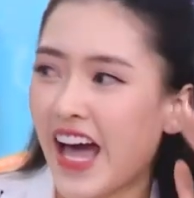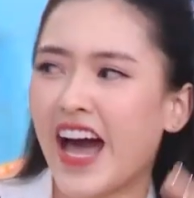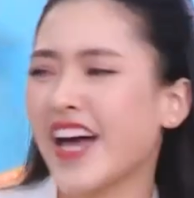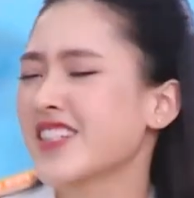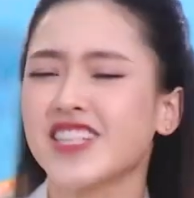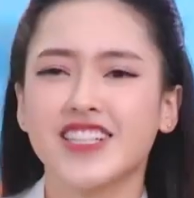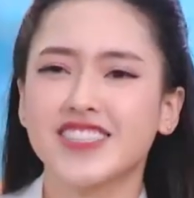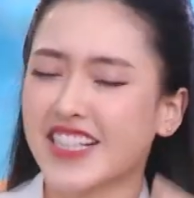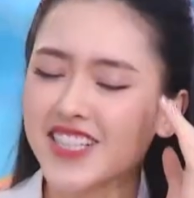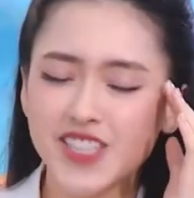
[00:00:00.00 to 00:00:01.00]
hai anh chị
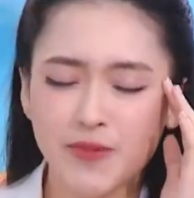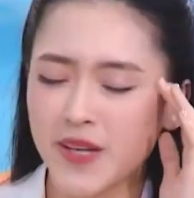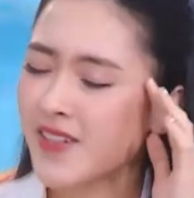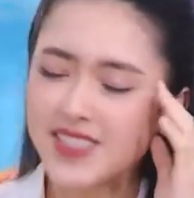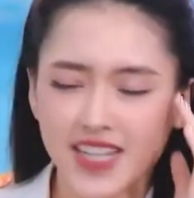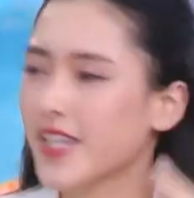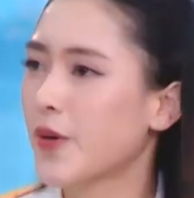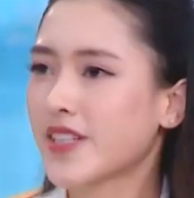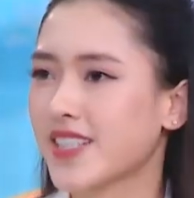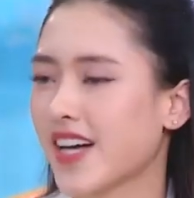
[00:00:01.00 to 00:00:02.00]
giải thích xong ấy vẫn chẳng hiểu
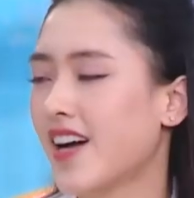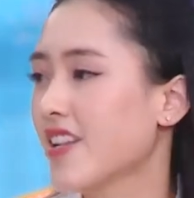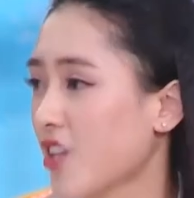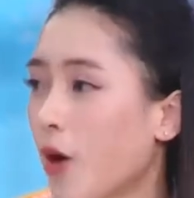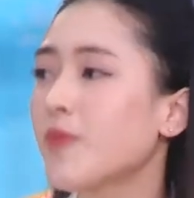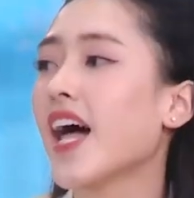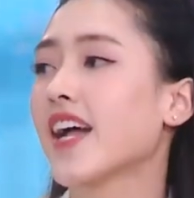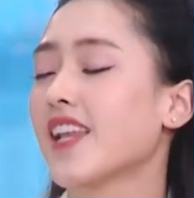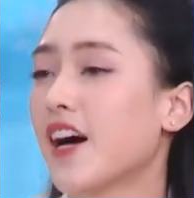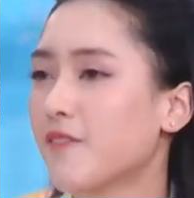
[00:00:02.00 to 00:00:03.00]
cái gì cả. Tóm lại
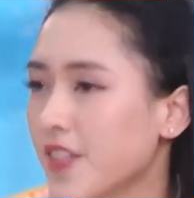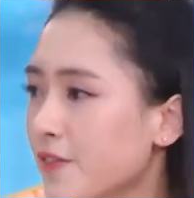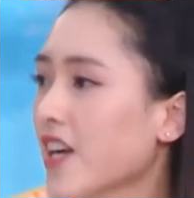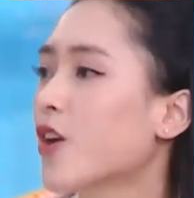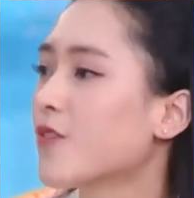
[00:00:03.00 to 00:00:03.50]
là vẫn phải có